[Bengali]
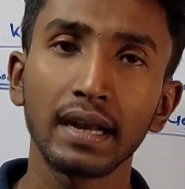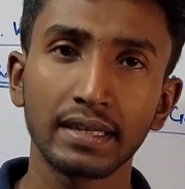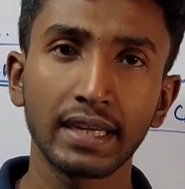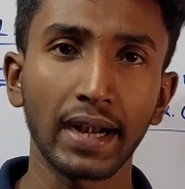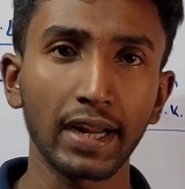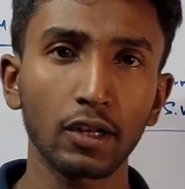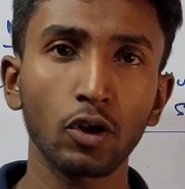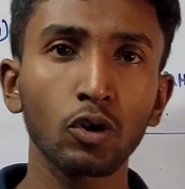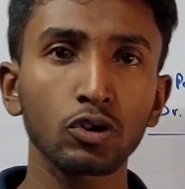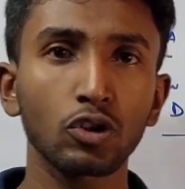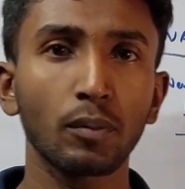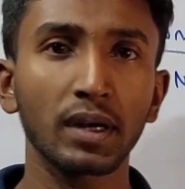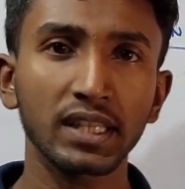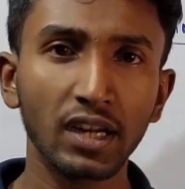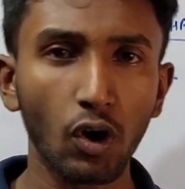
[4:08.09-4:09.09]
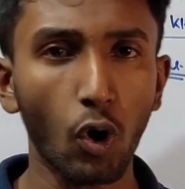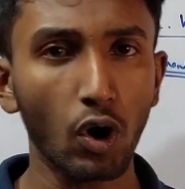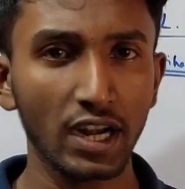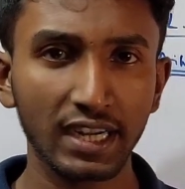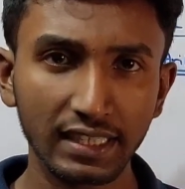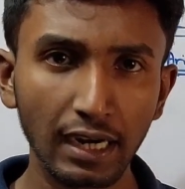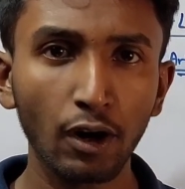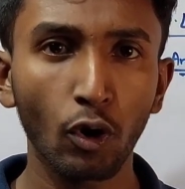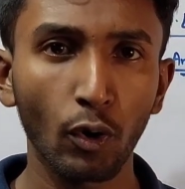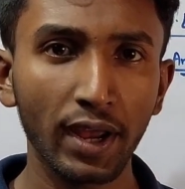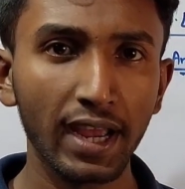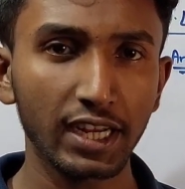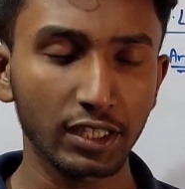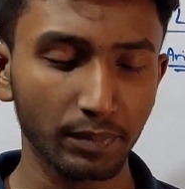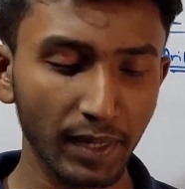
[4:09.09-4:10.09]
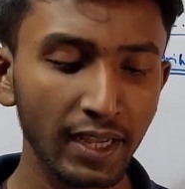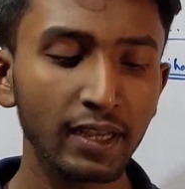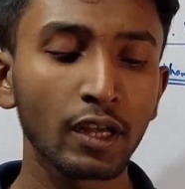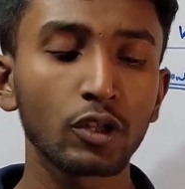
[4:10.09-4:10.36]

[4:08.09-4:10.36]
সেটা যখন তোমাদের অনেকটা হয়ে আসবে